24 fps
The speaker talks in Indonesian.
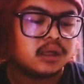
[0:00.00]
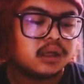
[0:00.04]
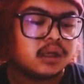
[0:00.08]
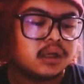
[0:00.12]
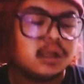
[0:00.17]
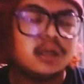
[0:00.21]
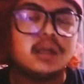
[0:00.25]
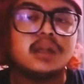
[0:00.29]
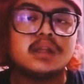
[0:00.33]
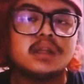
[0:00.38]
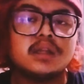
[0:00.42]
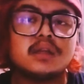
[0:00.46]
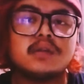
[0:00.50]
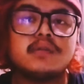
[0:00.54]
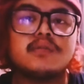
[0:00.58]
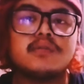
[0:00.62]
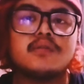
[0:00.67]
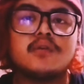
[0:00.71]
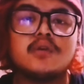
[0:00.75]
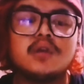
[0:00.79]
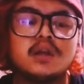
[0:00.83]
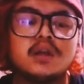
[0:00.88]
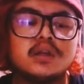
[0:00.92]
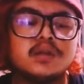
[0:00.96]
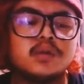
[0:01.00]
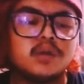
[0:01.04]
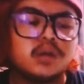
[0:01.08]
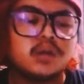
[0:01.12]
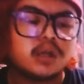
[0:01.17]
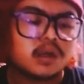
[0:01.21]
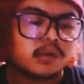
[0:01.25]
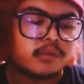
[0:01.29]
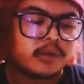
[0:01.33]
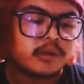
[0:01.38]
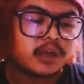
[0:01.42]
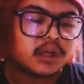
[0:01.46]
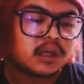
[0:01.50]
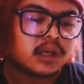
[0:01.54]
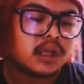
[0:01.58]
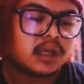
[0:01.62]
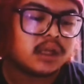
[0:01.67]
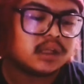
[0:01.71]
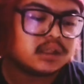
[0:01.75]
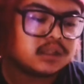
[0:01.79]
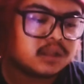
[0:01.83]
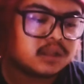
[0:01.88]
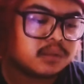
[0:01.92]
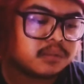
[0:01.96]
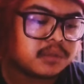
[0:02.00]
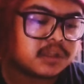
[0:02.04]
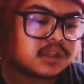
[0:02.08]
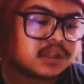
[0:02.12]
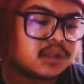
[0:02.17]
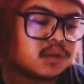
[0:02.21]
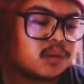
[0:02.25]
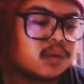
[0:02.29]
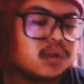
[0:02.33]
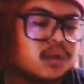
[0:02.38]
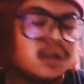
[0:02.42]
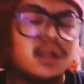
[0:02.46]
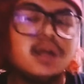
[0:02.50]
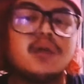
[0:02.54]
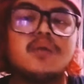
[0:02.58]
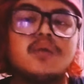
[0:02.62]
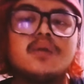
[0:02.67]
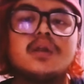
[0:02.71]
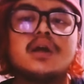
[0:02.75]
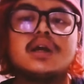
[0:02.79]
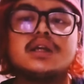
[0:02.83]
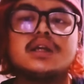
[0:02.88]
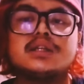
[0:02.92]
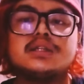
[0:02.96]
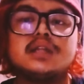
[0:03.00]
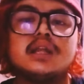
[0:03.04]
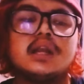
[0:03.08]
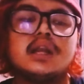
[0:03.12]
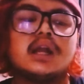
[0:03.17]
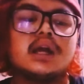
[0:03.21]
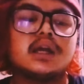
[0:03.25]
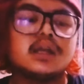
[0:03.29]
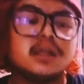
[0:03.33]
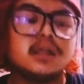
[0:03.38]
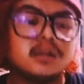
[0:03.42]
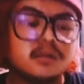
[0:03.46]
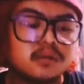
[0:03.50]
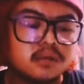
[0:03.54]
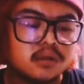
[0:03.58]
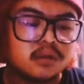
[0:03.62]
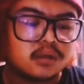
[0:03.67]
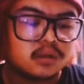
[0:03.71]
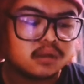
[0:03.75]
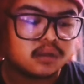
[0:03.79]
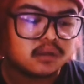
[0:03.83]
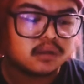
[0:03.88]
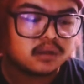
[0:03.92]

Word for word: ini detektif Conan joinan mungkin Daichi baca dia ngulang SD lagi tuh